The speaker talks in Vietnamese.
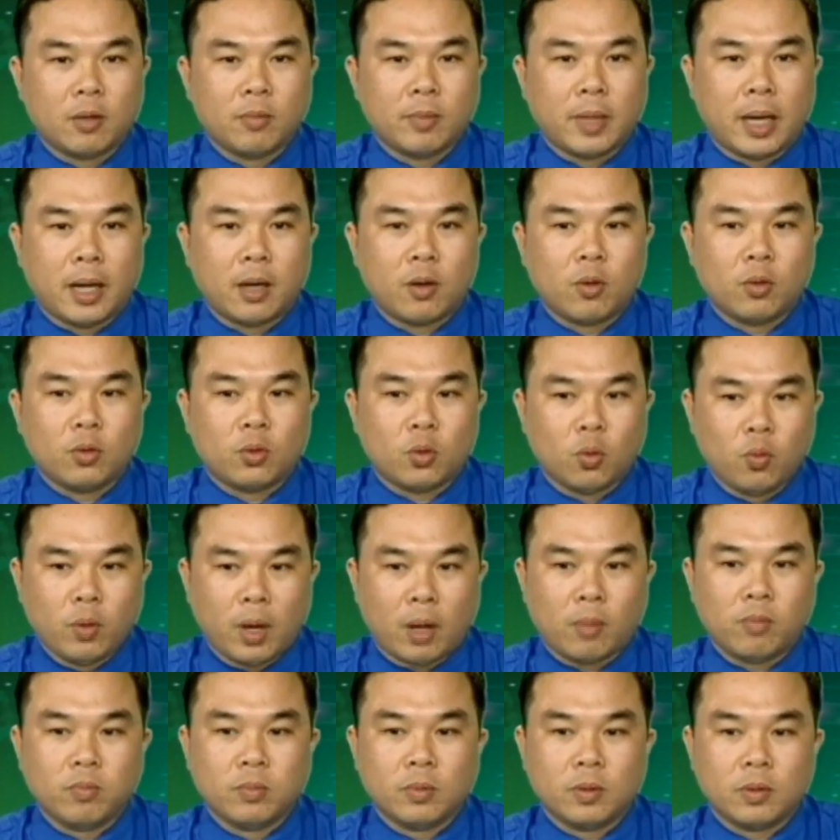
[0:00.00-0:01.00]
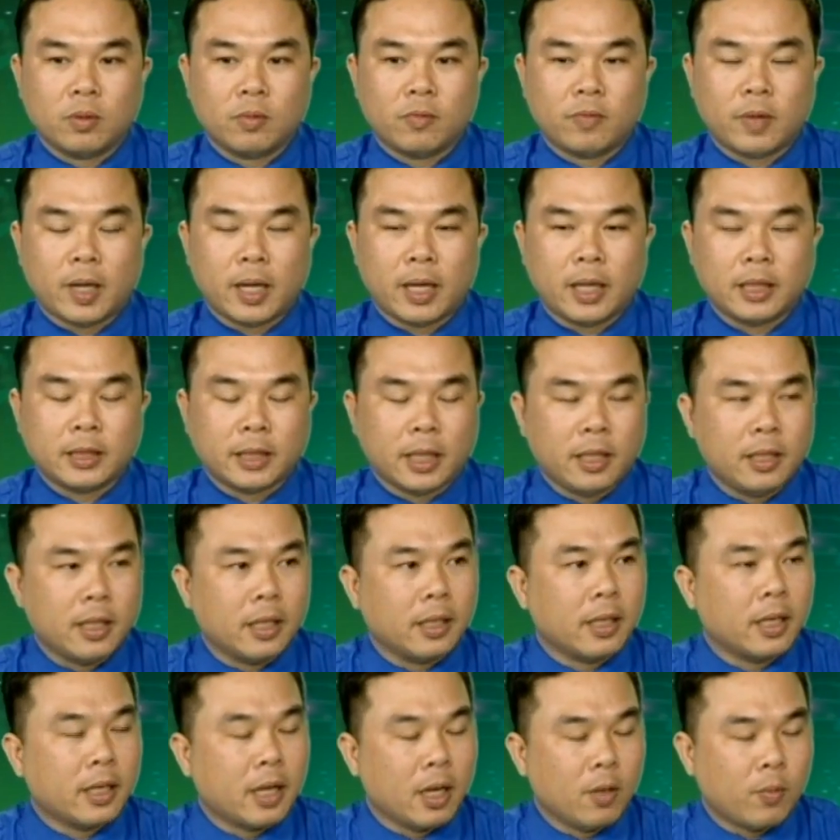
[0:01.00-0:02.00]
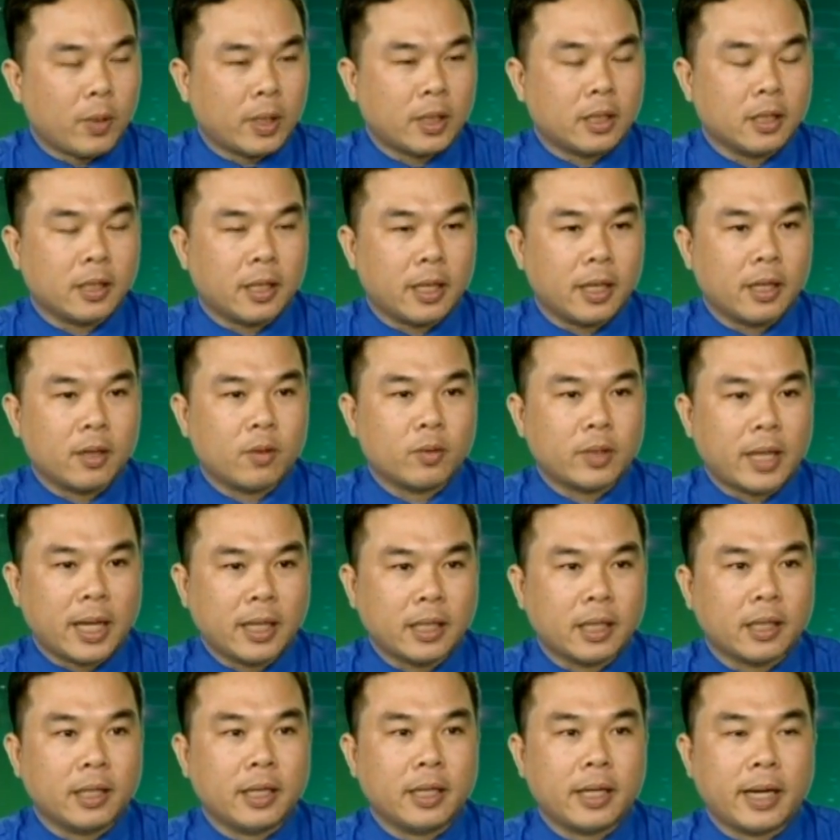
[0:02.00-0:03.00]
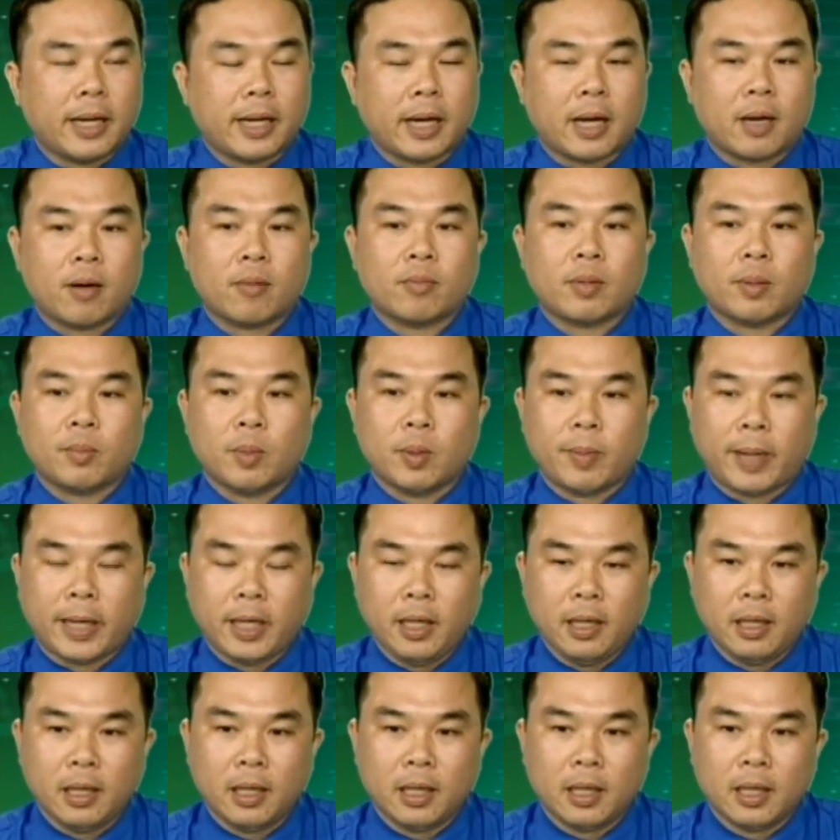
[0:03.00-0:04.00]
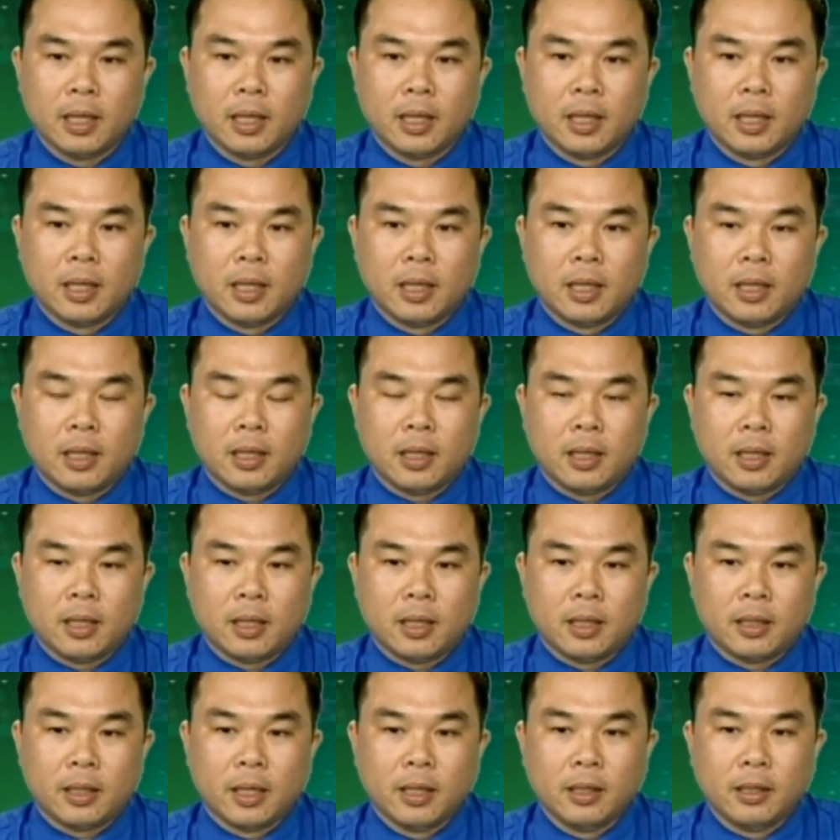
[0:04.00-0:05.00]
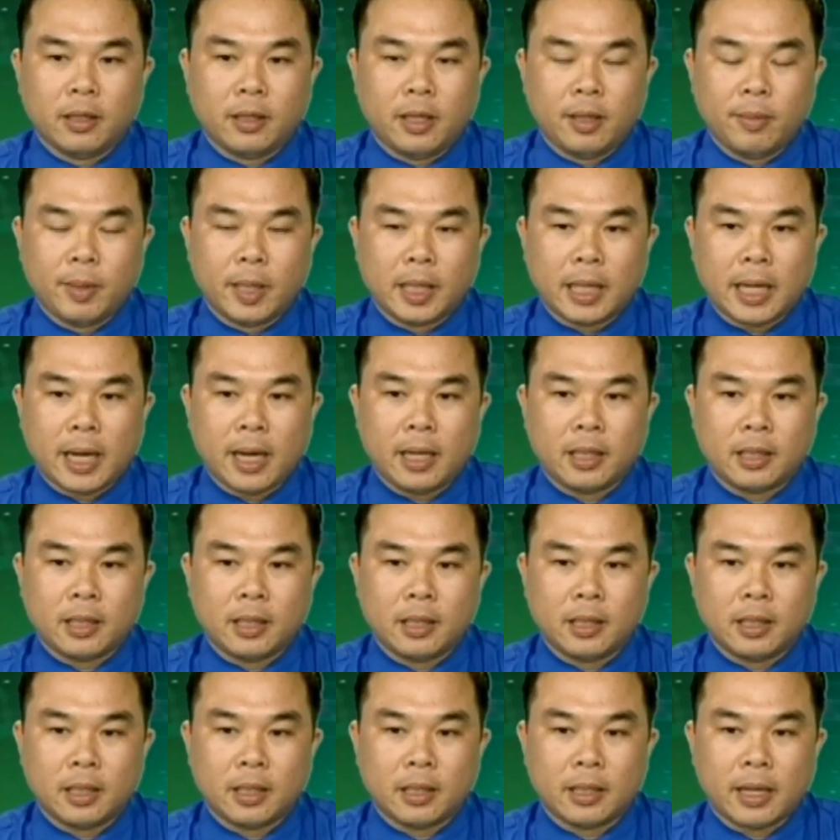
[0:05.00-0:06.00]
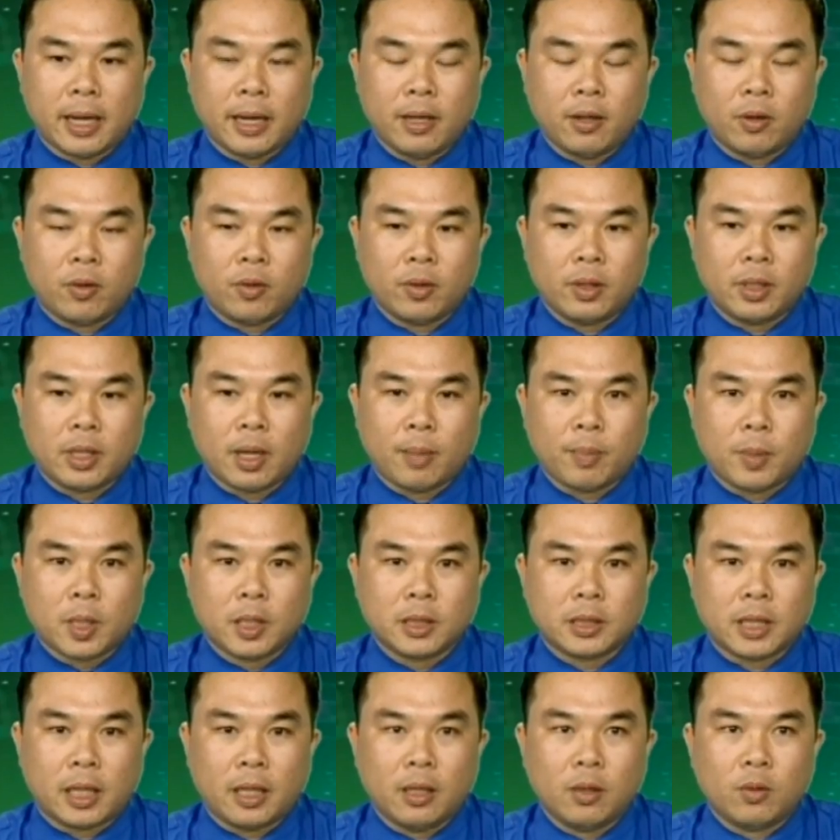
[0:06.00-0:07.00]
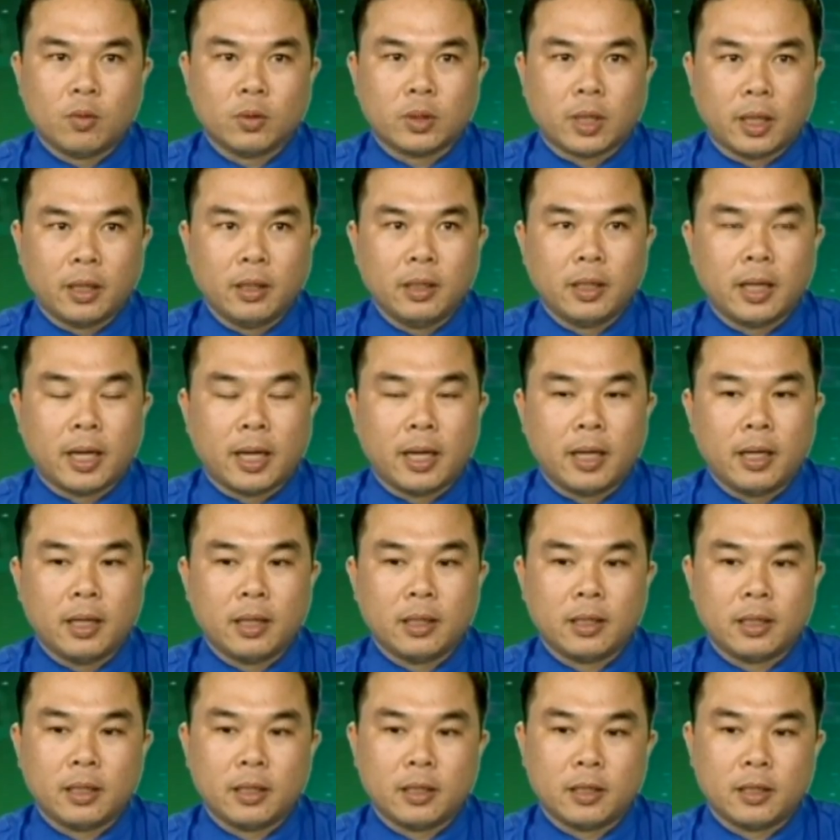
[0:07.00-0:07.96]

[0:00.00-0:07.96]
cũng đã có chủ động và đã xây dựng cái kế hoạch thực hiện của tháng thanh niên 2017 à, đến thời điểm hiện nay thì đại hội cấp cơ sở của tỉnh đã